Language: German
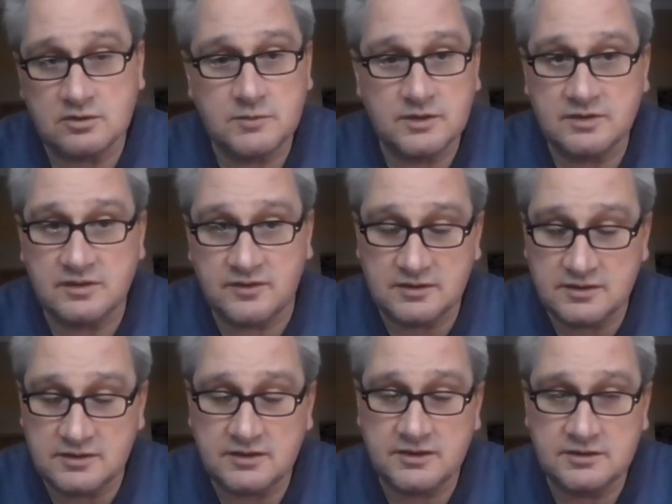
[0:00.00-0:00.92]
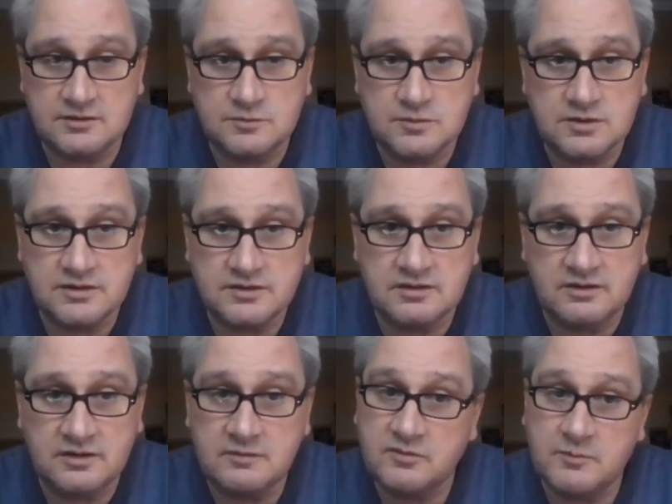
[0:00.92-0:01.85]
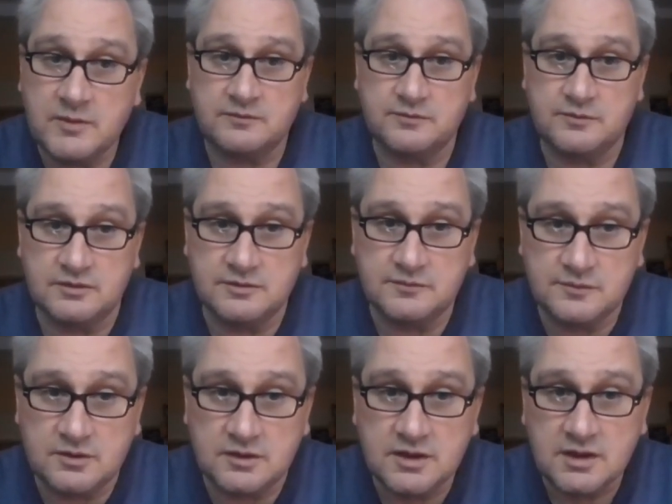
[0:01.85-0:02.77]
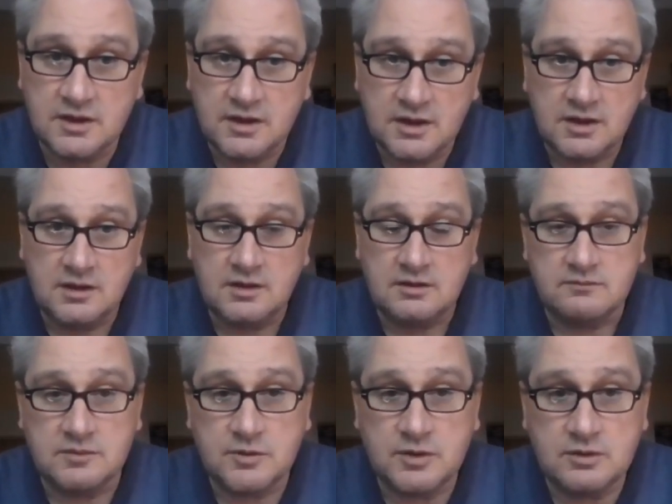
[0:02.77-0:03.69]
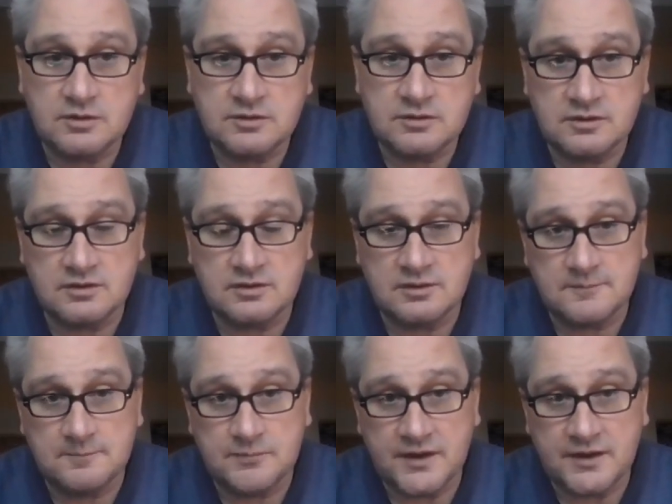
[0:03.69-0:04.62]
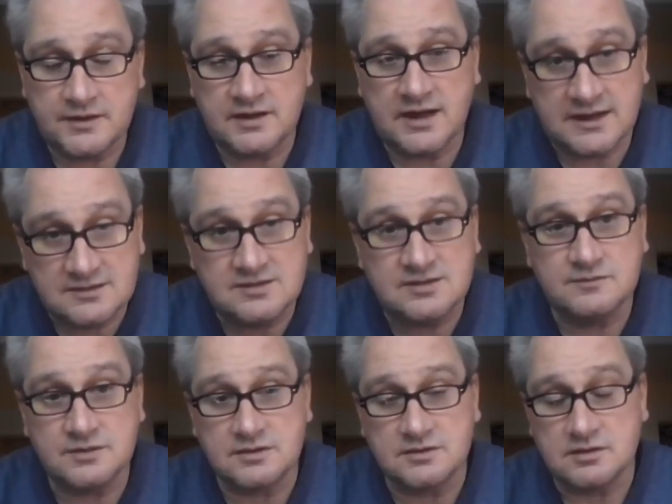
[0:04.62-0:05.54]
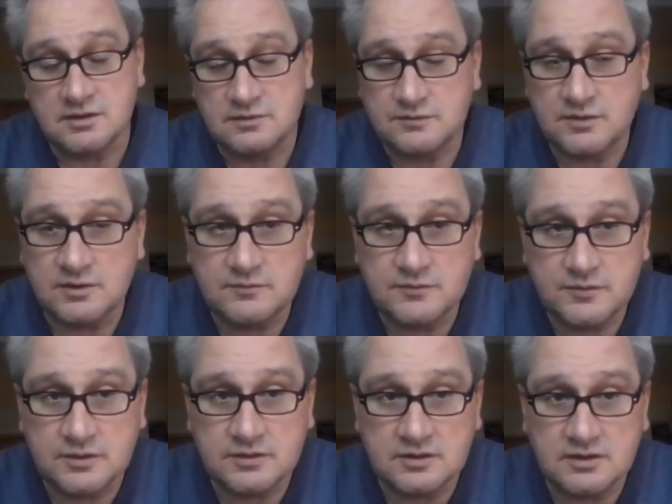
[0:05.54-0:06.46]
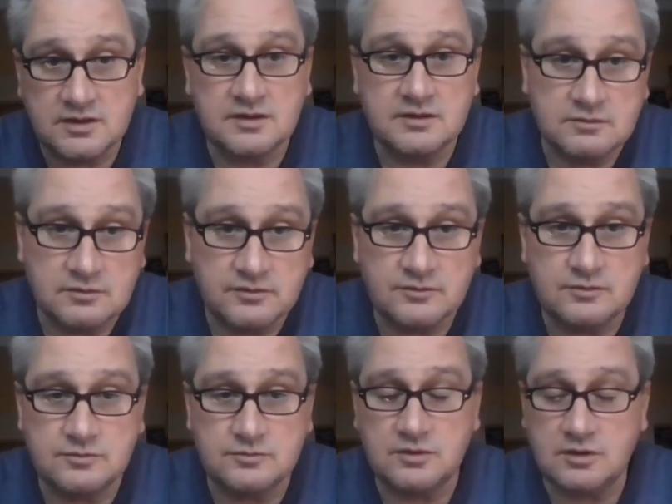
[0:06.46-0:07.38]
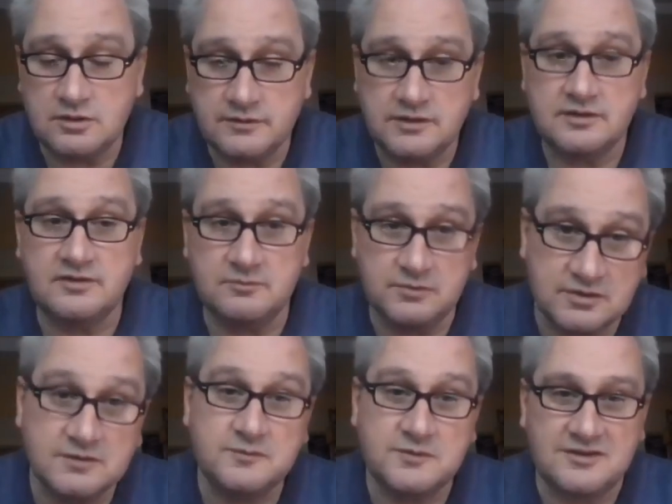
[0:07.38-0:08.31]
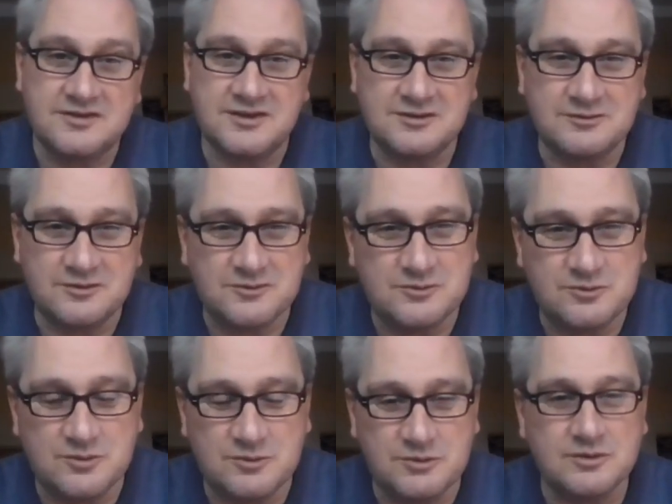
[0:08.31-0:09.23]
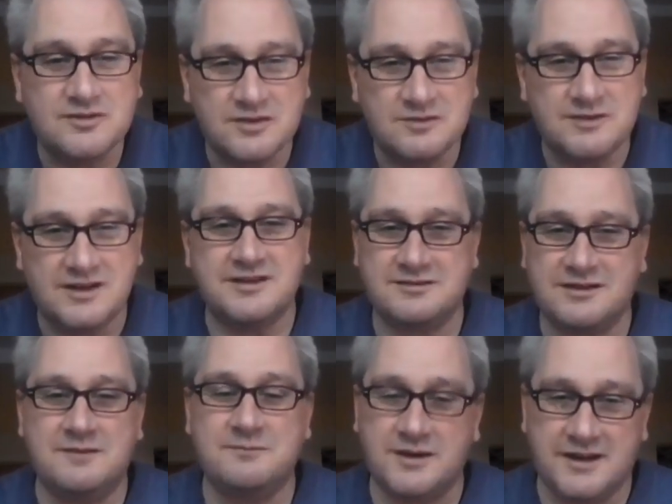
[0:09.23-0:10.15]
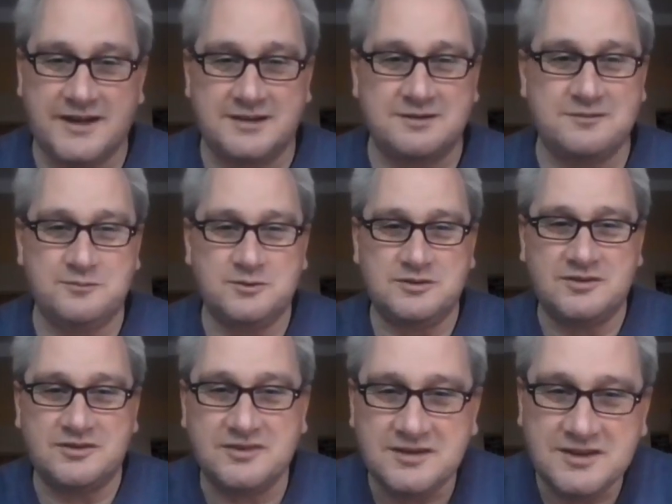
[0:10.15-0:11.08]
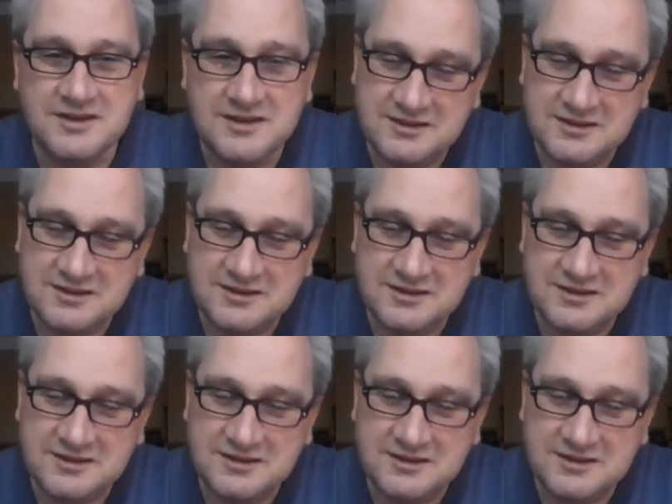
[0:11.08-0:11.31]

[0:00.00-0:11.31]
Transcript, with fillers: lockt man tatsächlich keine Jugendlichen hinter dem Smartphone hervor. Wir brauchen eine aktivere Form von Erinnerungskultur, auch wenn ich diesen Begriff jetzt Erinnerungskultur benutze, weil er einfach eingeführt ist.